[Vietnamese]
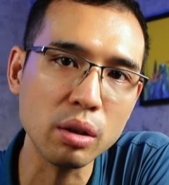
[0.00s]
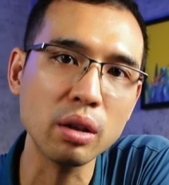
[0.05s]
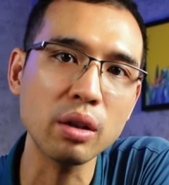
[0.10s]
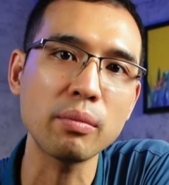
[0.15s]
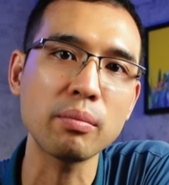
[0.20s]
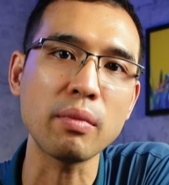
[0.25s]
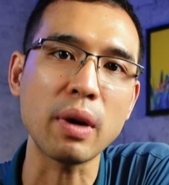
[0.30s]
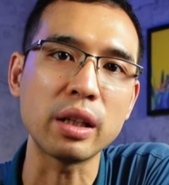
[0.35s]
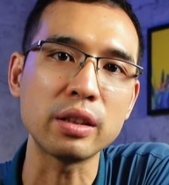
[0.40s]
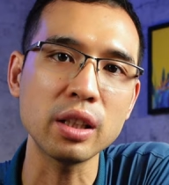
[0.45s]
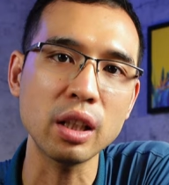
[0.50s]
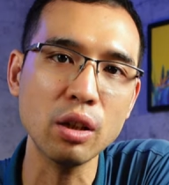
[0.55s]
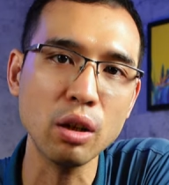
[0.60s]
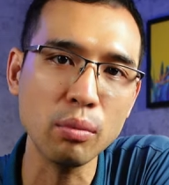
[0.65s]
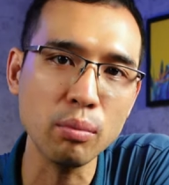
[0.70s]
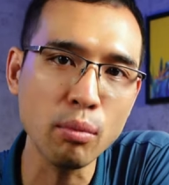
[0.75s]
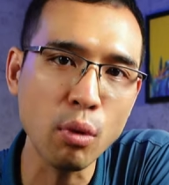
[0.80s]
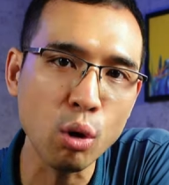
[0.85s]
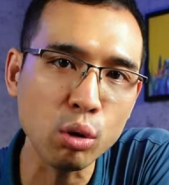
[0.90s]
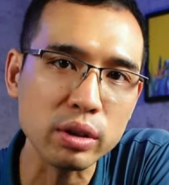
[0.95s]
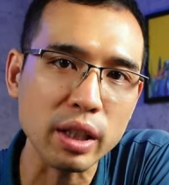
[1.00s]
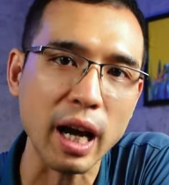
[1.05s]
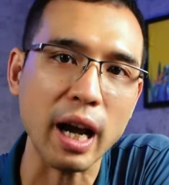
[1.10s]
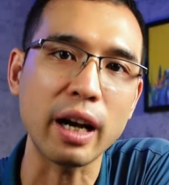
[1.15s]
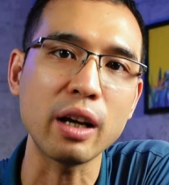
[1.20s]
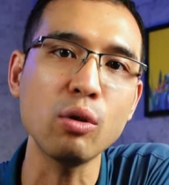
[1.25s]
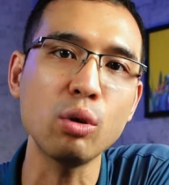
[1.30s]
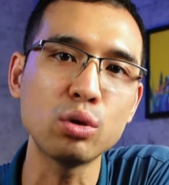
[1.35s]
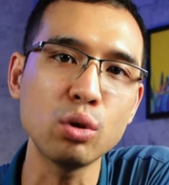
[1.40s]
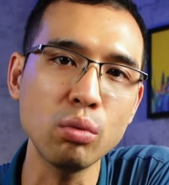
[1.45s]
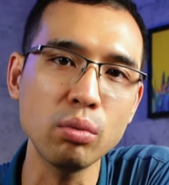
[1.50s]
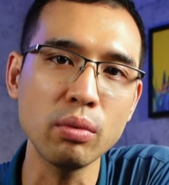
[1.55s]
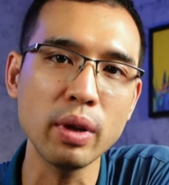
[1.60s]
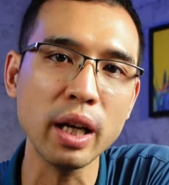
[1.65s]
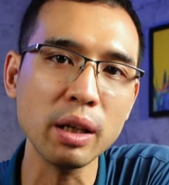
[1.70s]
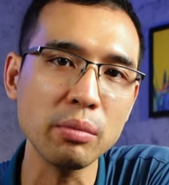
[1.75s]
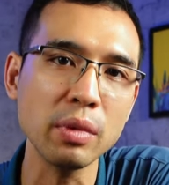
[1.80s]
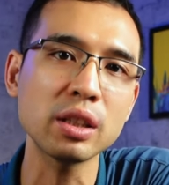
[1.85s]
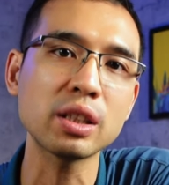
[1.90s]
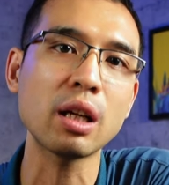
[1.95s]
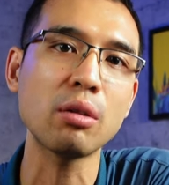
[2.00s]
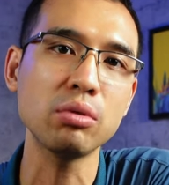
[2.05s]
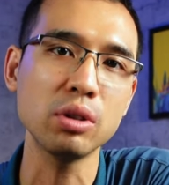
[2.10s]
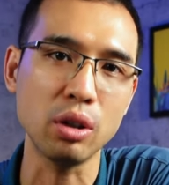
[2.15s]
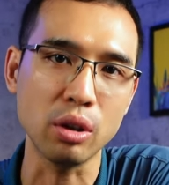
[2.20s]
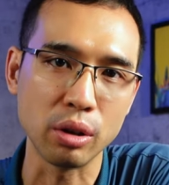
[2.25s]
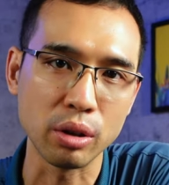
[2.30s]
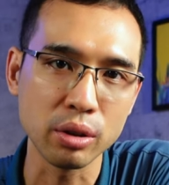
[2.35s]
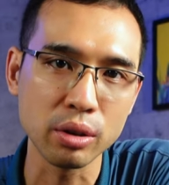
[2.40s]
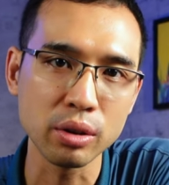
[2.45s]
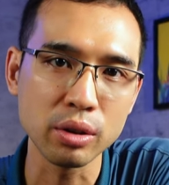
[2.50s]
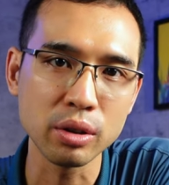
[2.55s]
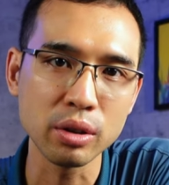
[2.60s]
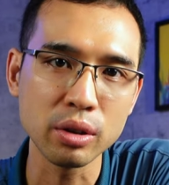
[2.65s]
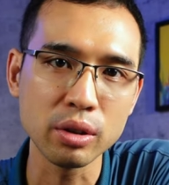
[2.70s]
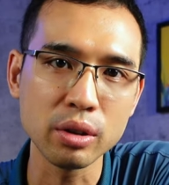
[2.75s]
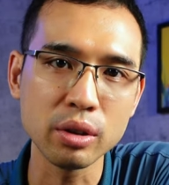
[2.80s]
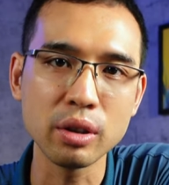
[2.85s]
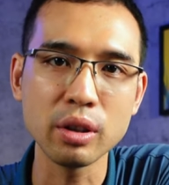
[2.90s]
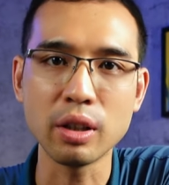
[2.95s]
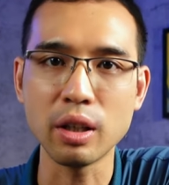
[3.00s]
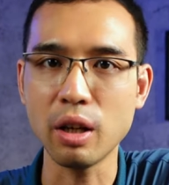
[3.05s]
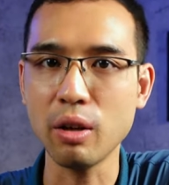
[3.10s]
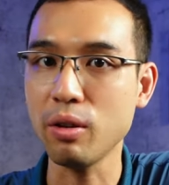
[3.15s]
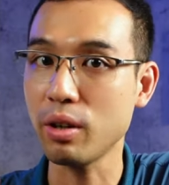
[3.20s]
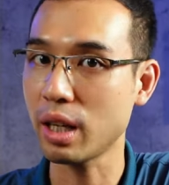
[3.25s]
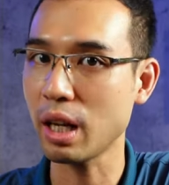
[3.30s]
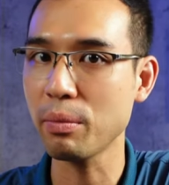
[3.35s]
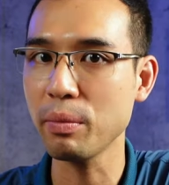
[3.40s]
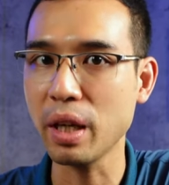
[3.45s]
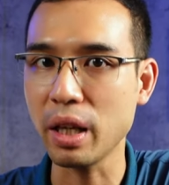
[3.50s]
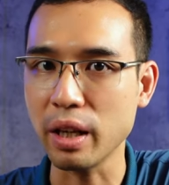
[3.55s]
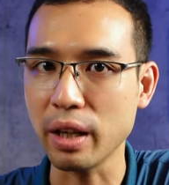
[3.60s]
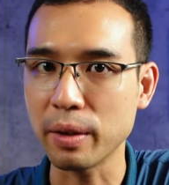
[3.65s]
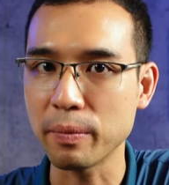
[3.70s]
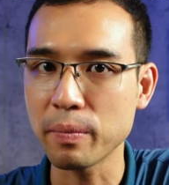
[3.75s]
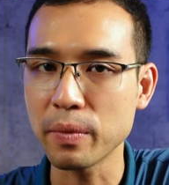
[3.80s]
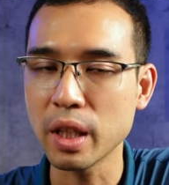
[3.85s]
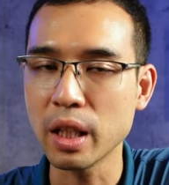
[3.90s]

nó bản chất nó mô tả cái nội dung hết bên trong rồi đó đó khác biệt này